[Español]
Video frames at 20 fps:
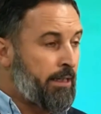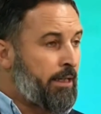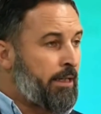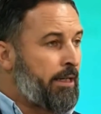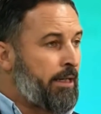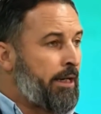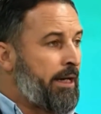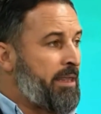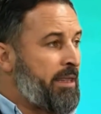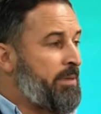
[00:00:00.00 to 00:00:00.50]

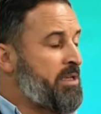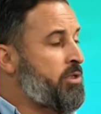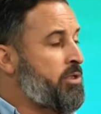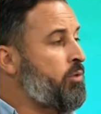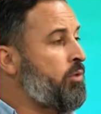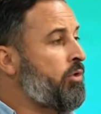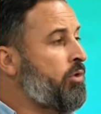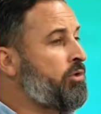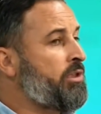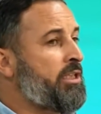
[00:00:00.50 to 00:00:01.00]
Además, en un
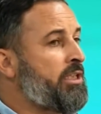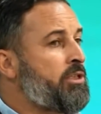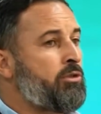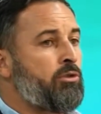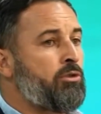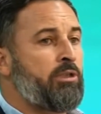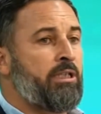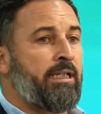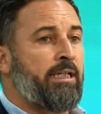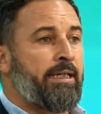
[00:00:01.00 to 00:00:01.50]
contexto
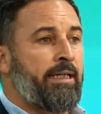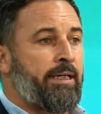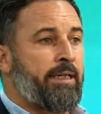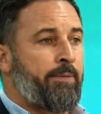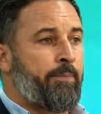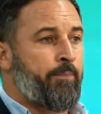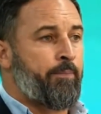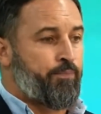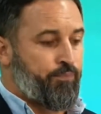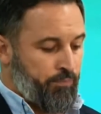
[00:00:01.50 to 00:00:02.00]
en el
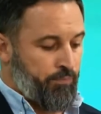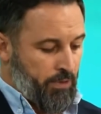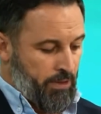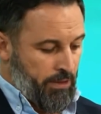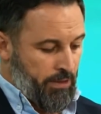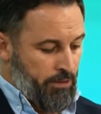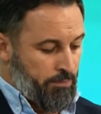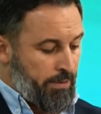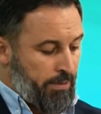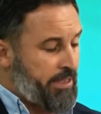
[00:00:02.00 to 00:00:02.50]
que
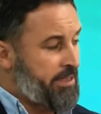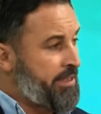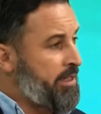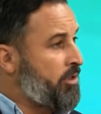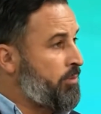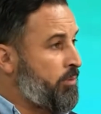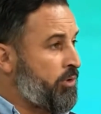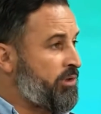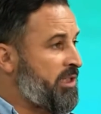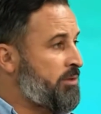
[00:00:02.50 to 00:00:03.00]
España,
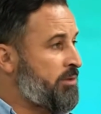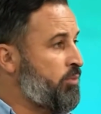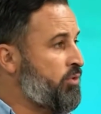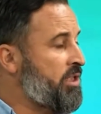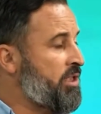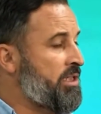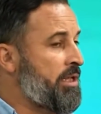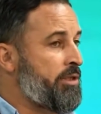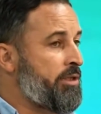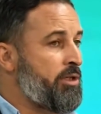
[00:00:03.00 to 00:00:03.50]
como otras
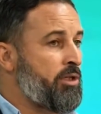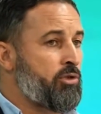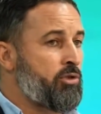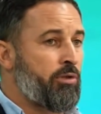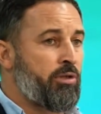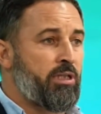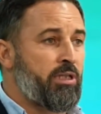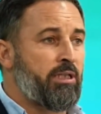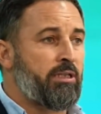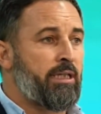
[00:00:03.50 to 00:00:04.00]
muchas naciones
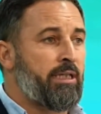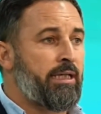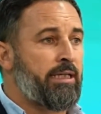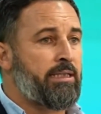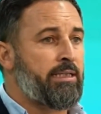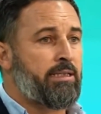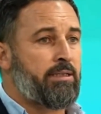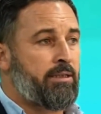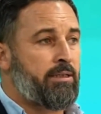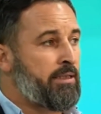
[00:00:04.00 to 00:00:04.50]

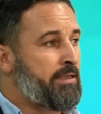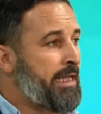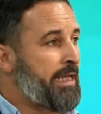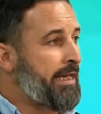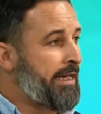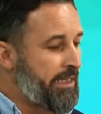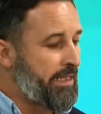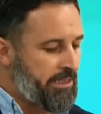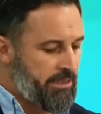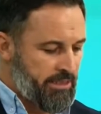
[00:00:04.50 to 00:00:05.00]
occidentales, está en
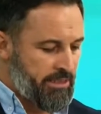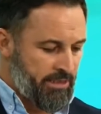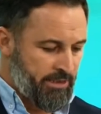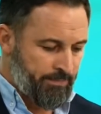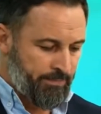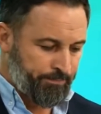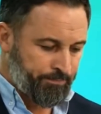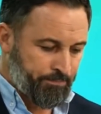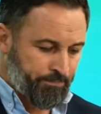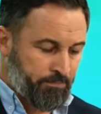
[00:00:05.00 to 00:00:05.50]
crisis.
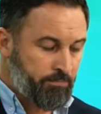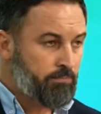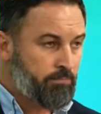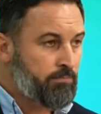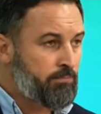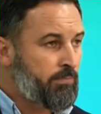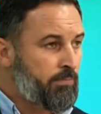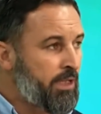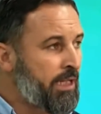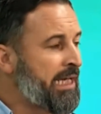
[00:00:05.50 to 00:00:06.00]

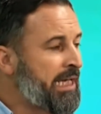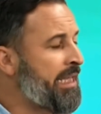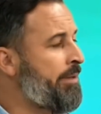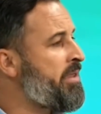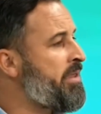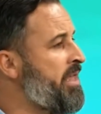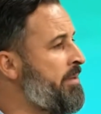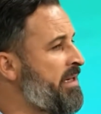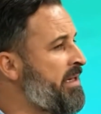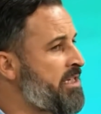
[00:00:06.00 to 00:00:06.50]
Cada vez
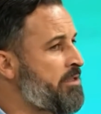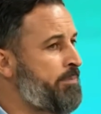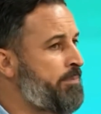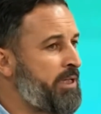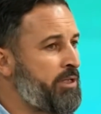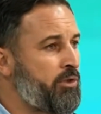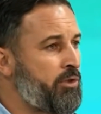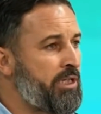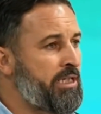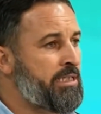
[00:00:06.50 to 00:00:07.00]
hay más
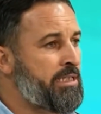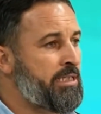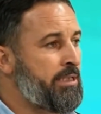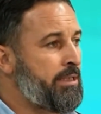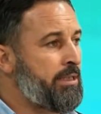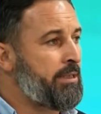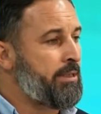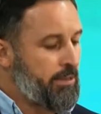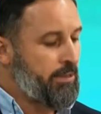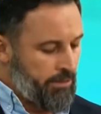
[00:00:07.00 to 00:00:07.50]
españoles
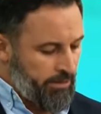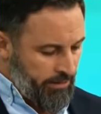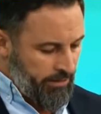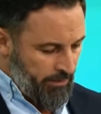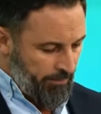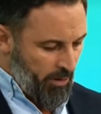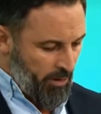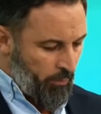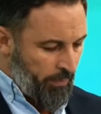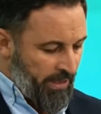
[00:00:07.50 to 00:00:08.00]

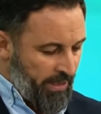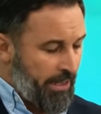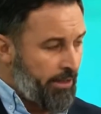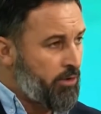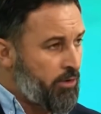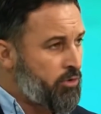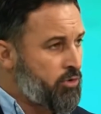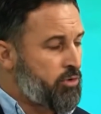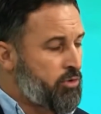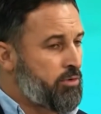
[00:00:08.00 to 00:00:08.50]

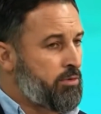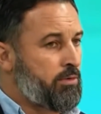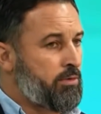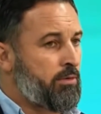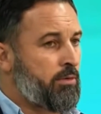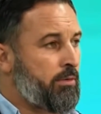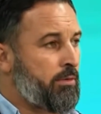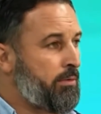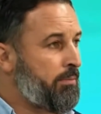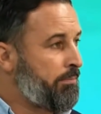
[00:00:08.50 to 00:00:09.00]
depauperados,
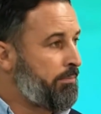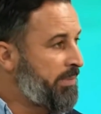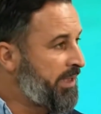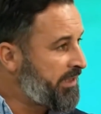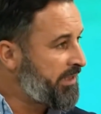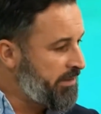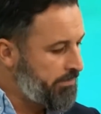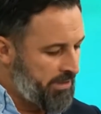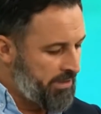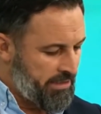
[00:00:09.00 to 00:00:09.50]

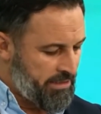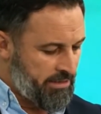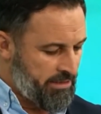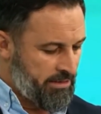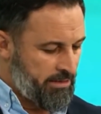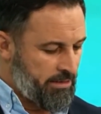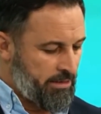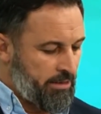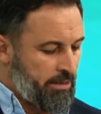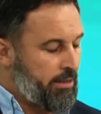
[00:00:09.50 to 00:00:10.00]
víctimas
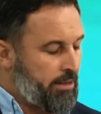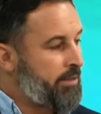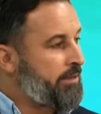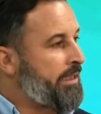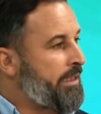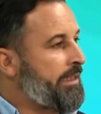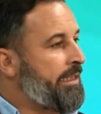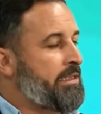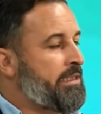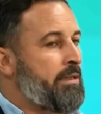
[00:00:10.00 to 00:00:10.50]

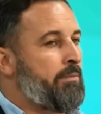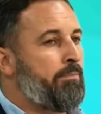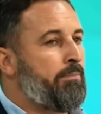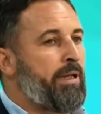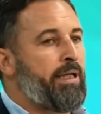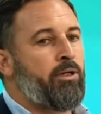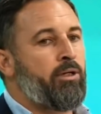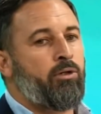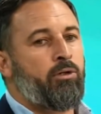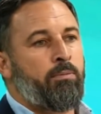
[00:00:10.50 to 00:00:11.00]
del
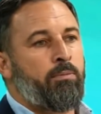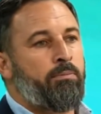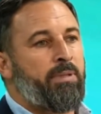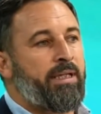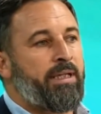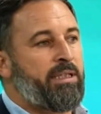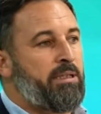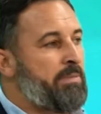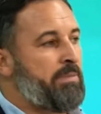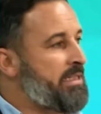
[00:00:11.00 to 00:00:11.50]
desempleo,
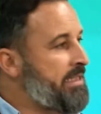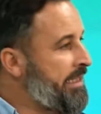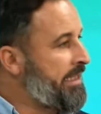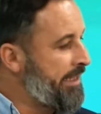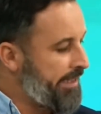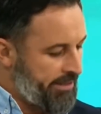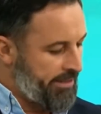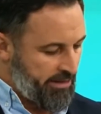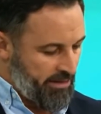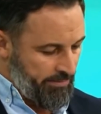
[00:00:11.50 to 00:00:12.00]
víctimas del
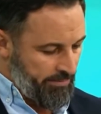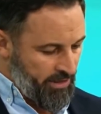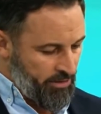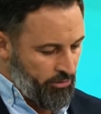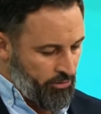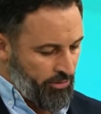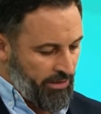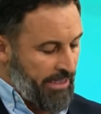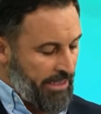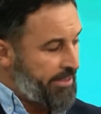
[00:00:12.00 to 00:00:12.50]

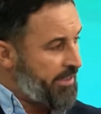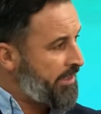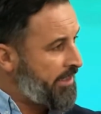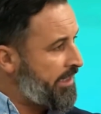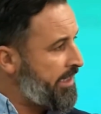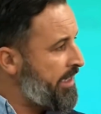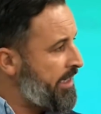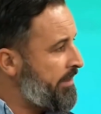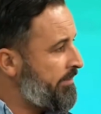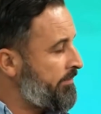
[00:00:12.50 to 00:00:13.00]
encarecimiento de la
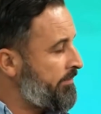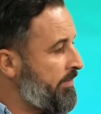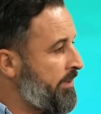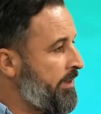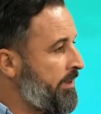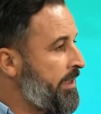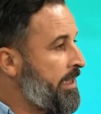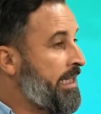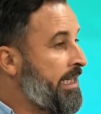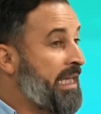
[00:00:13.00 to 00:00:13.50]
energía,
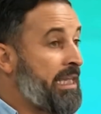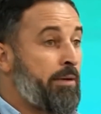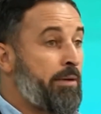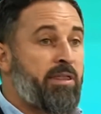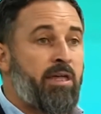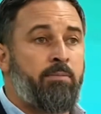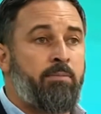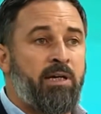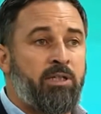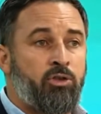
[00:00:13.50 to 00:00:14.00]
cada vez
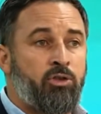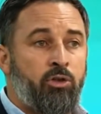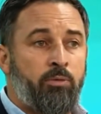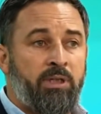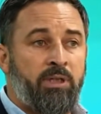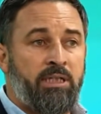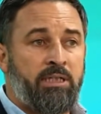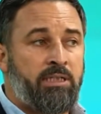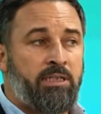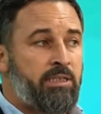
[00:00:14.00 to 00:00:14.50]
hay más
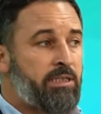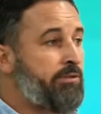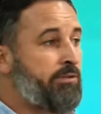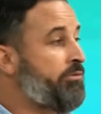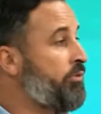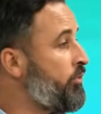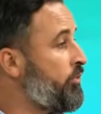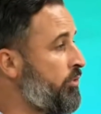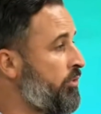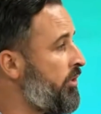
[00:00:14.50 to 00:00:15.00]
jóvenes sin
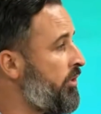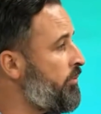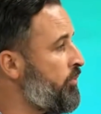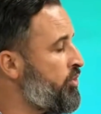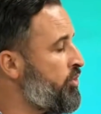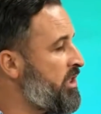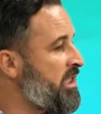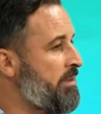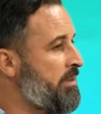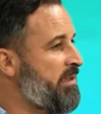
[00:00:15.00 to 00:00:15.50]
futuro
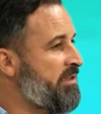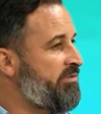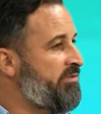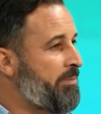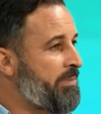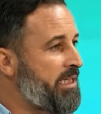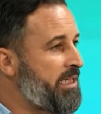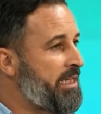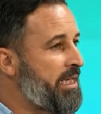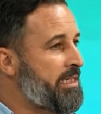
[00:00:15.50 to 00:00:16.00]
muchísimas
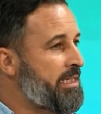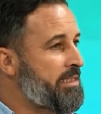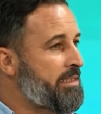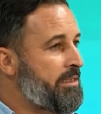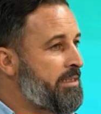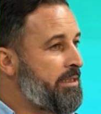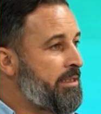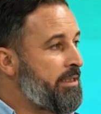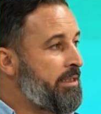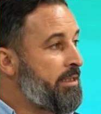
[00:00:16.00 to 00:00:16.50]
familias.
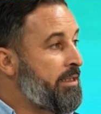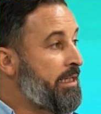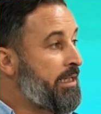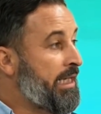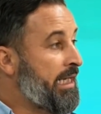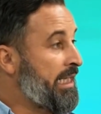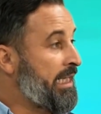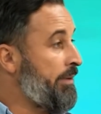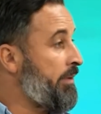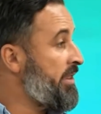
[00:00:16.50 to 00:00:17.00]

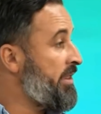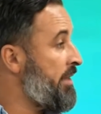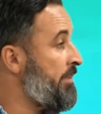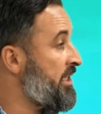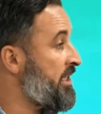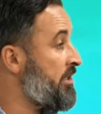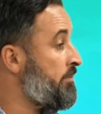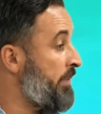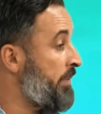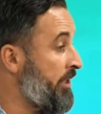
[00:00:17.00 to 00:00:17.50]
Cada vez hay más
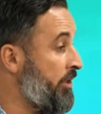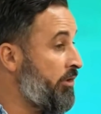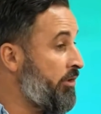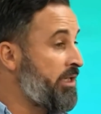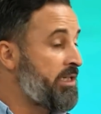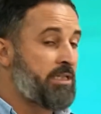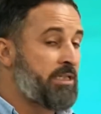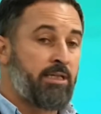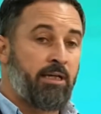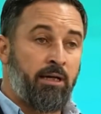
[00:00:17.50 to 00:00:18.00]

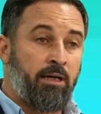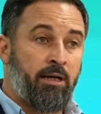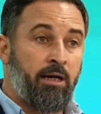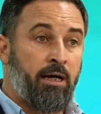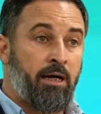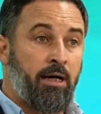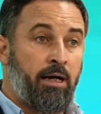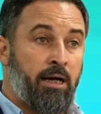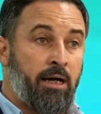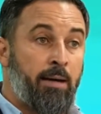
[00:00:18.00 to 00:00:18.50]
españoles
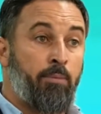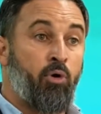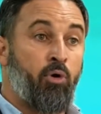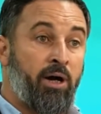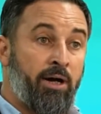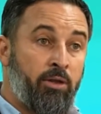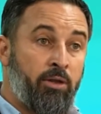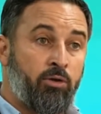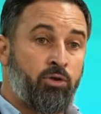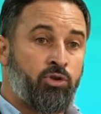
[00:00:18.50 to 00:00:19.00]

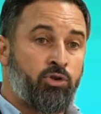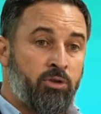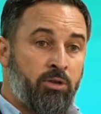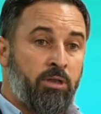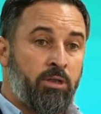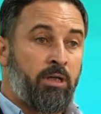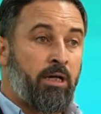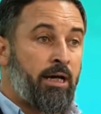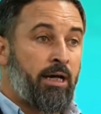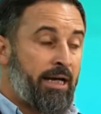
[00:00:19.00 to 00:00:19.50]
abogados
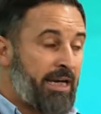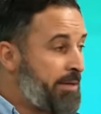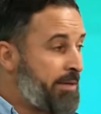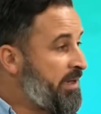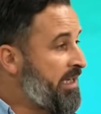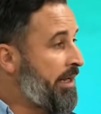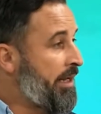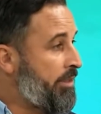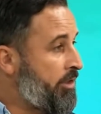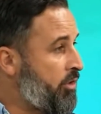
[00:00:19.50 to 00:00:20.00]
a la
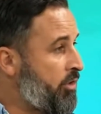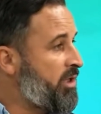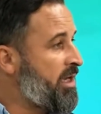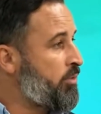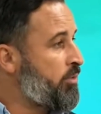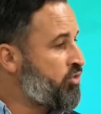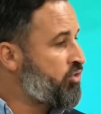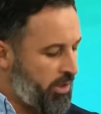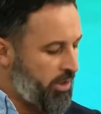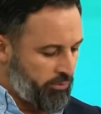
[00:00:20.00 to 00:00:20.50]
emigración y a
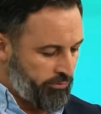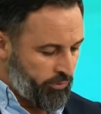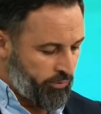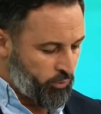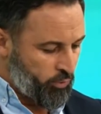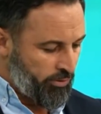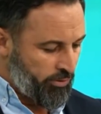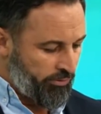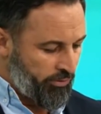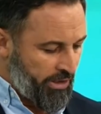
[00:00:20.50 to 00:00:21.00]
buscar un
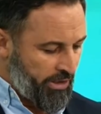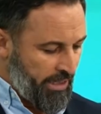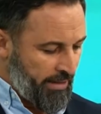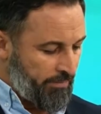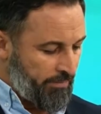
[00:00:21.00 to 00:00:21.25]
futuro fuera.